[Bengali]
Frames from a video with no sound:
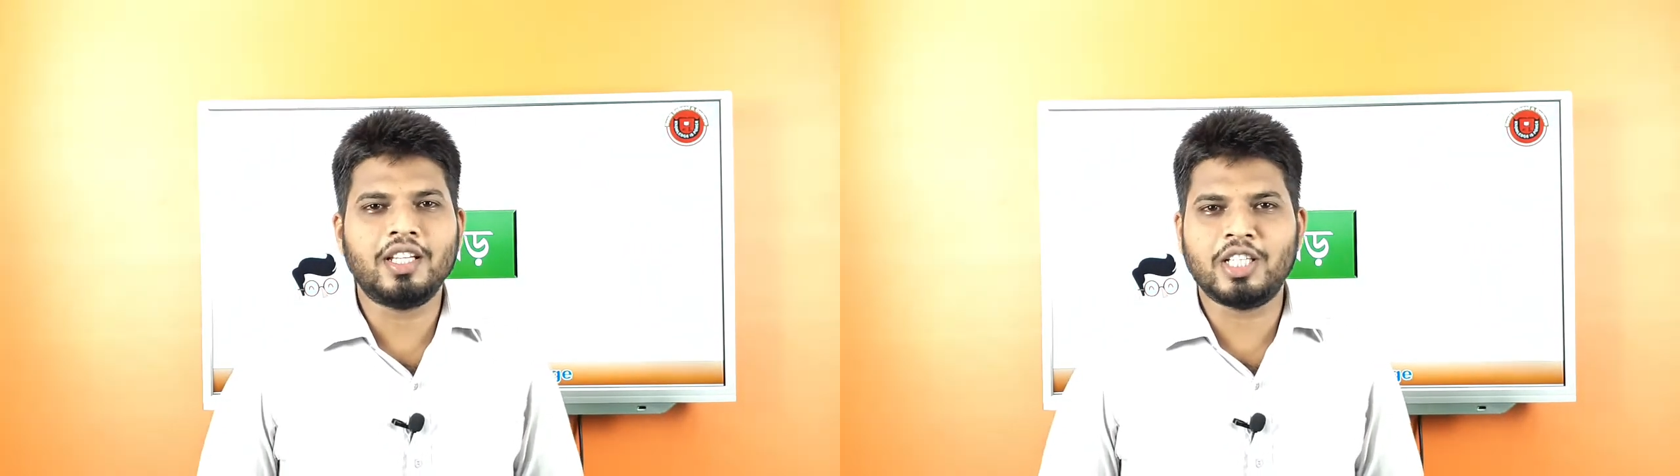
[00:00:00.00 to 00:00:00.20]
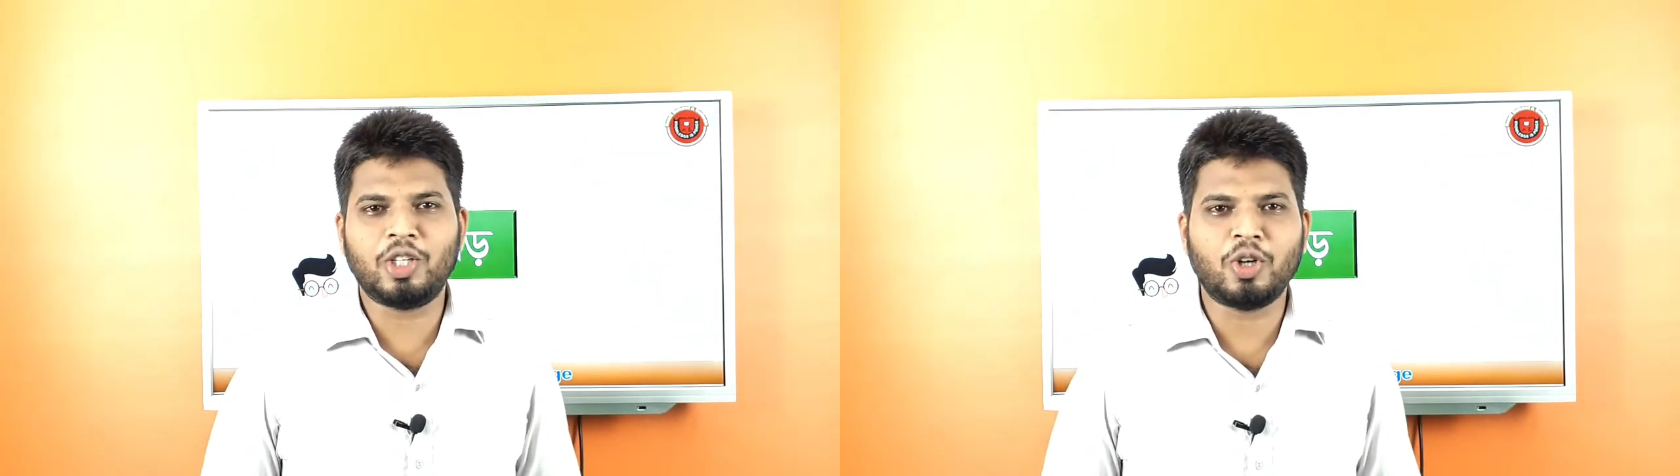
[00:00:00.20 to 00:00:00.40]

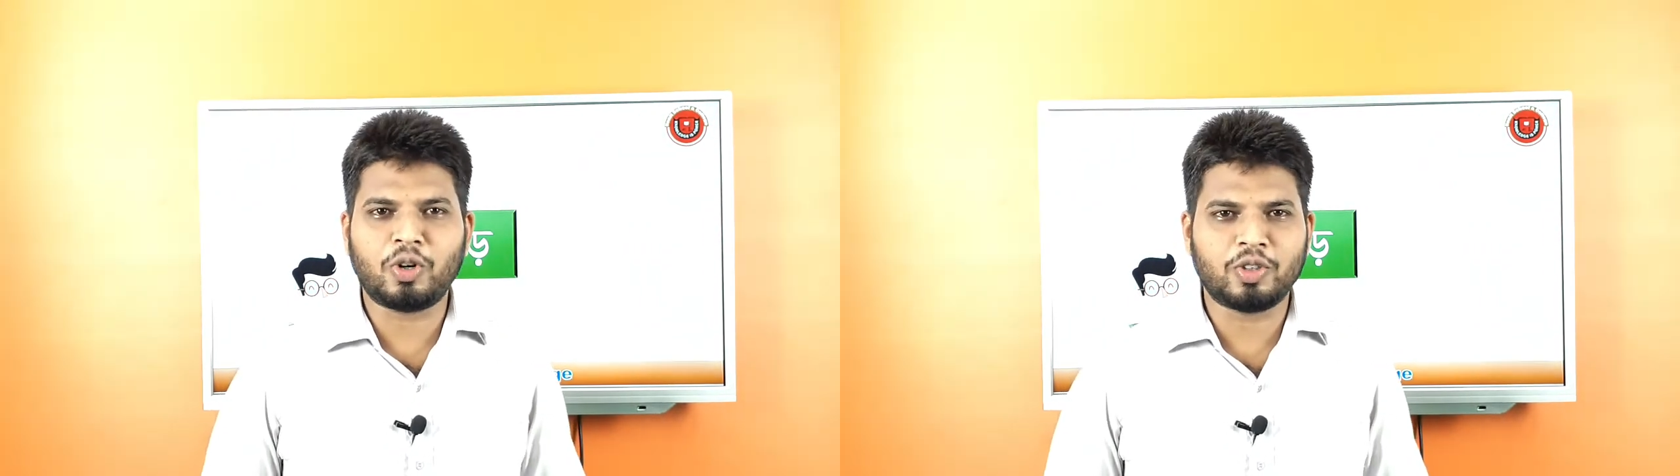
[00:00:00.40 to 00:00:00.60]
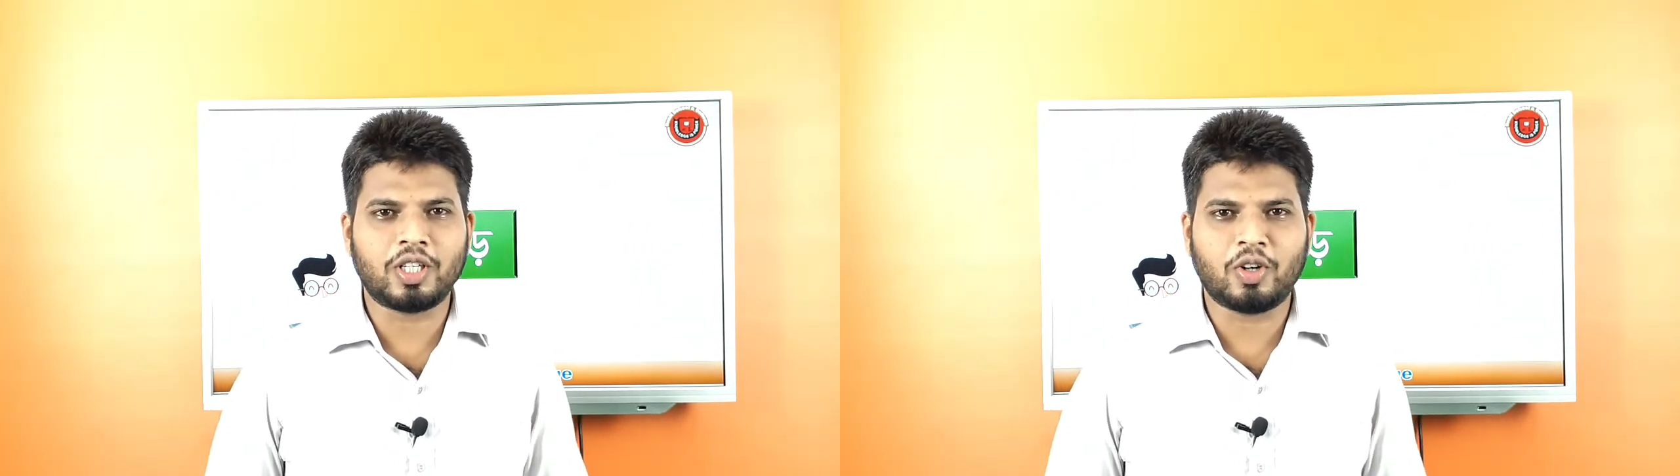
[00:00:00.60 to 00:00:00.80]
যেহেতু
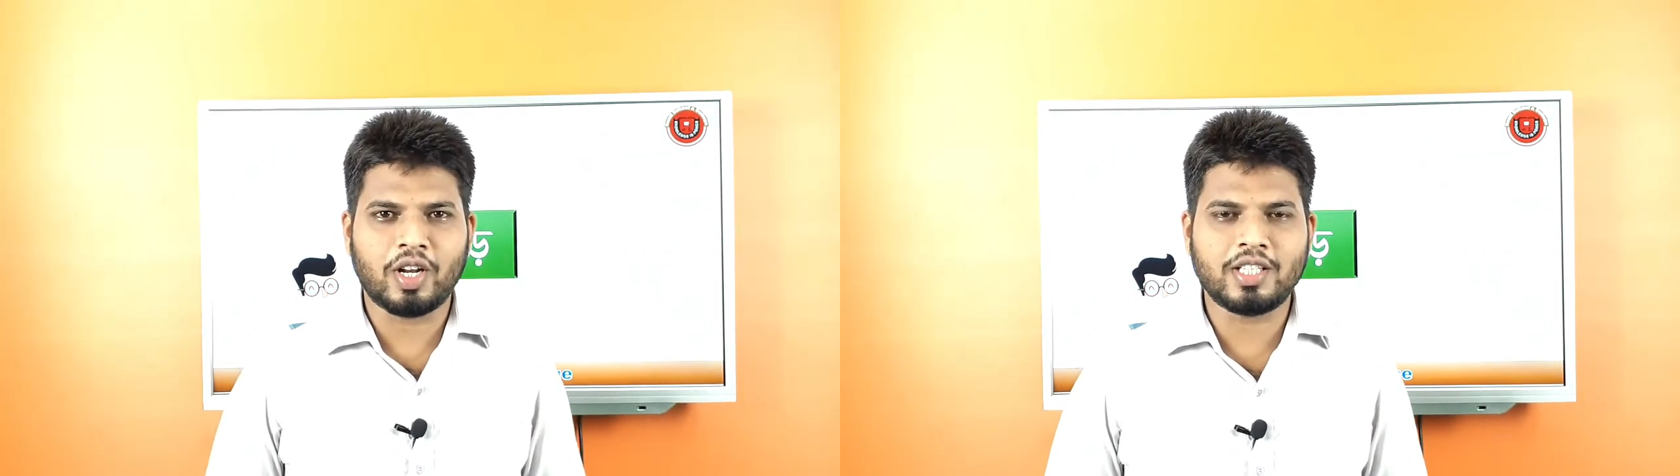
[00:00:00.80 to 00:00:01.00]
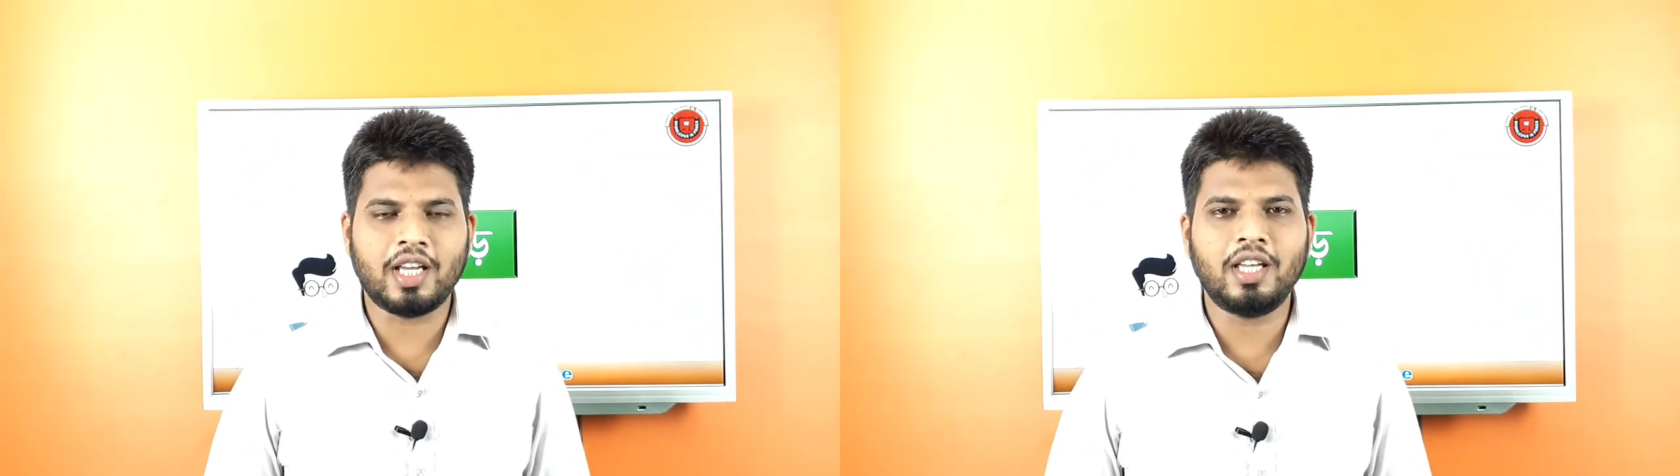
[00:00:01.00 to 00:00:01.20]
অঙ্কটা
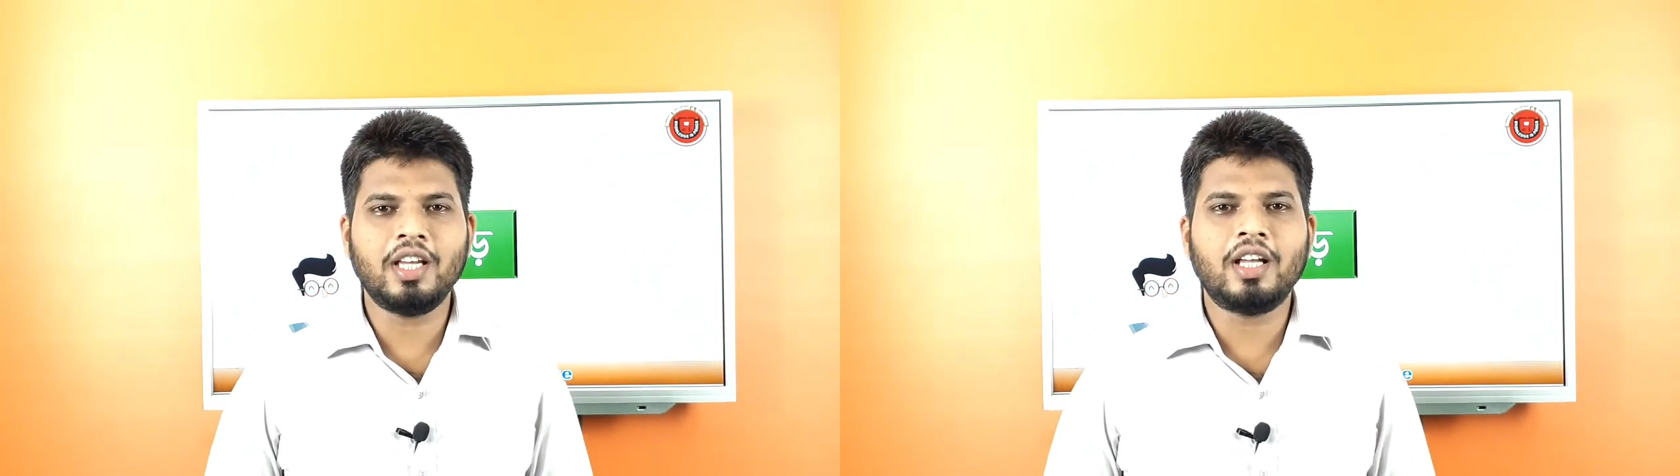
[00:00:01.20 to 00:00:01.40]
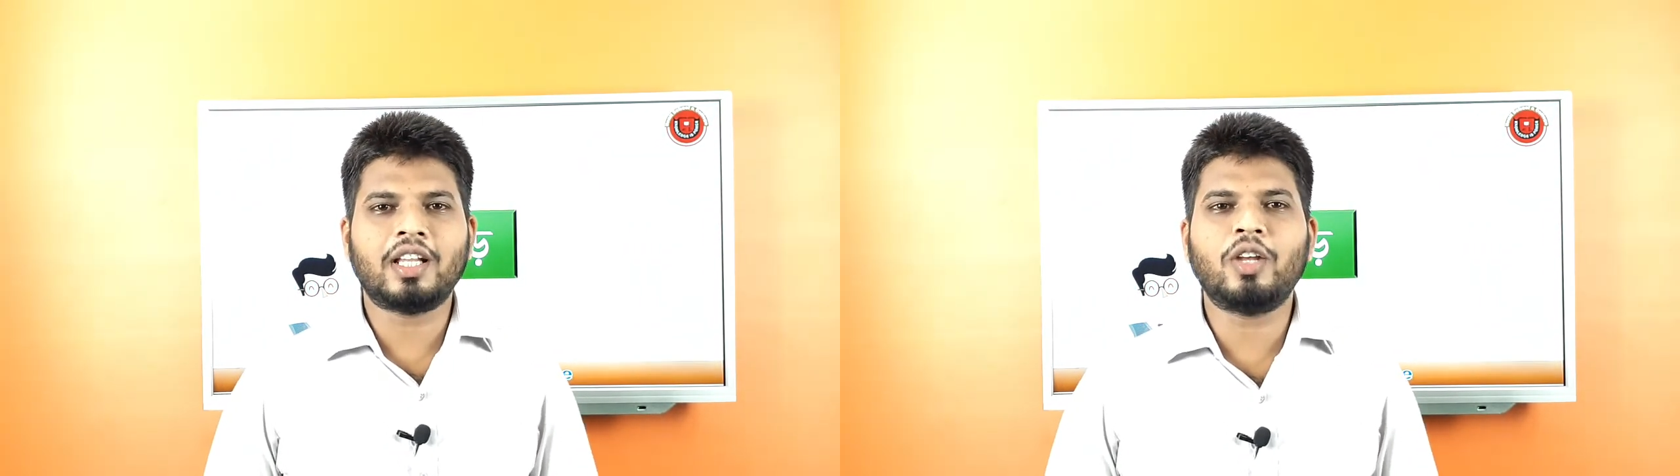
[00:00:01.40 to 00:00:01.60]
করা যায়
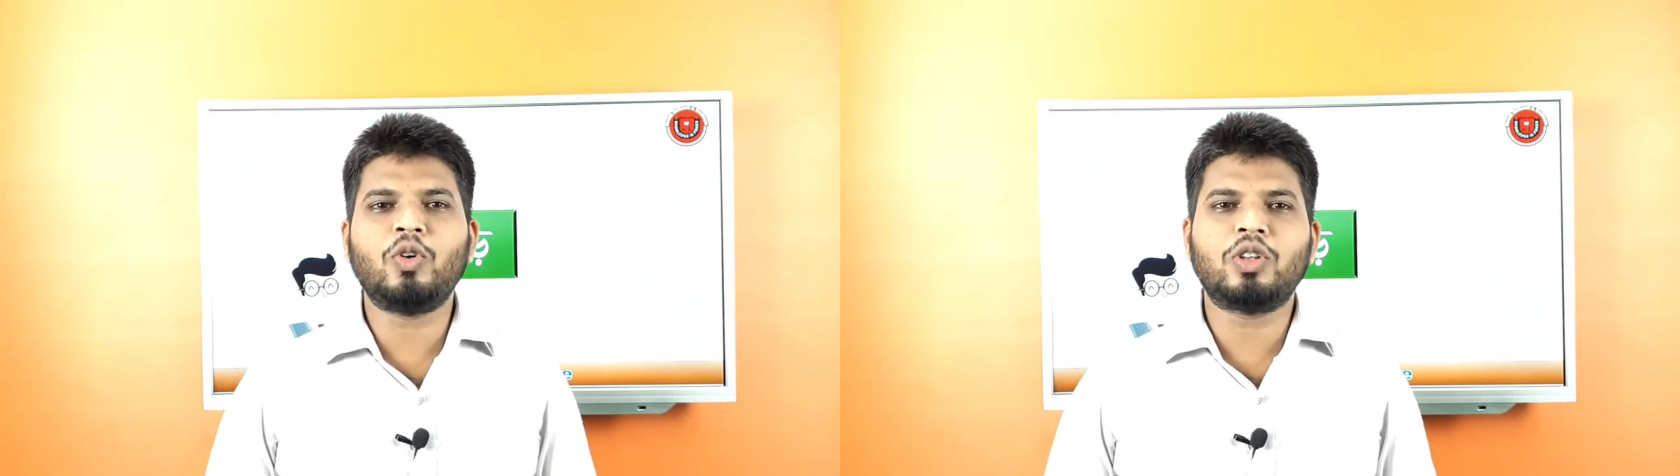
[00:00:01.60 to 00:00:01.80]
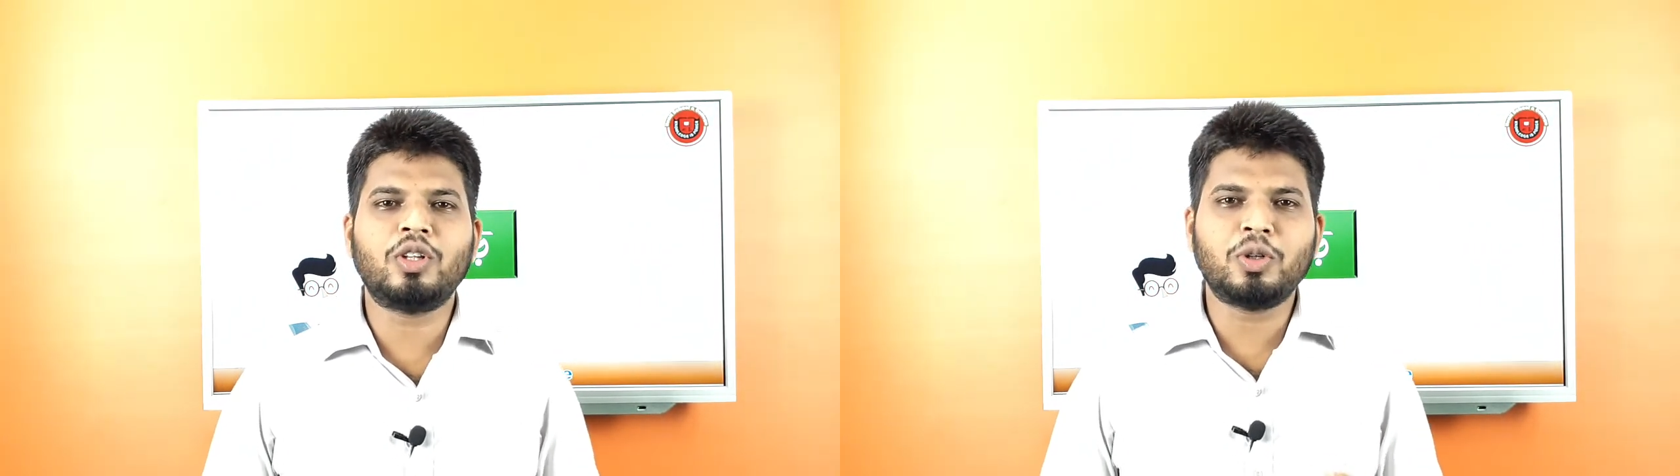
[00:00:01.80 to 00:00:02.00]
তাই
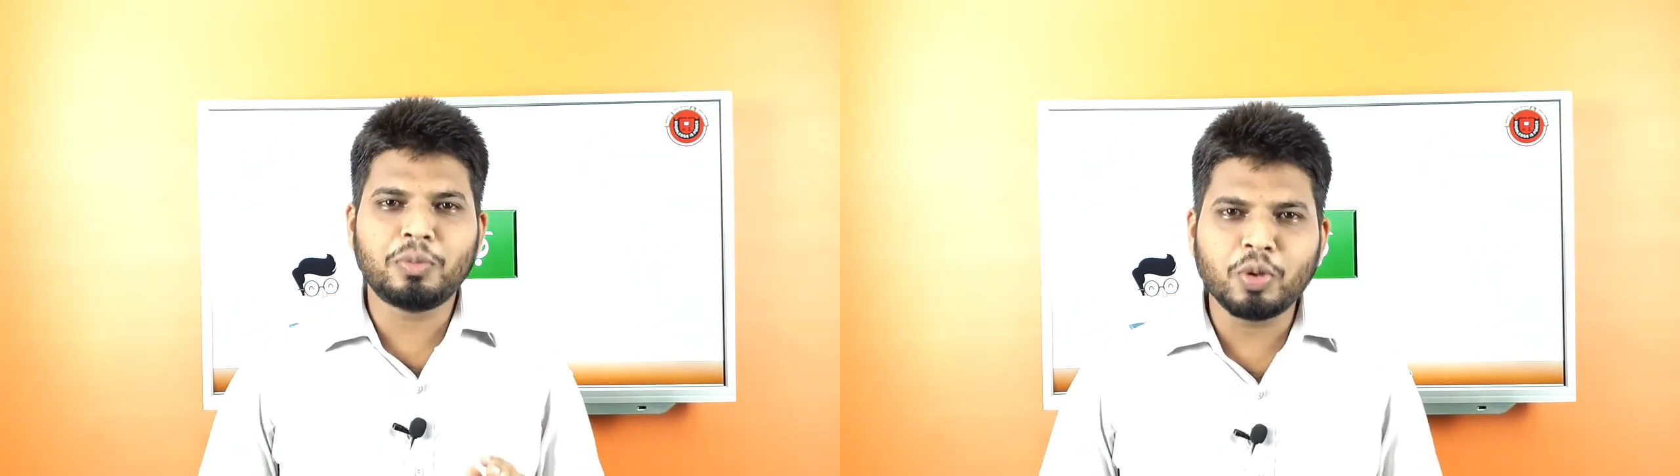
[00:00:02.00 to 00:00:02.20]
অত্যন্ত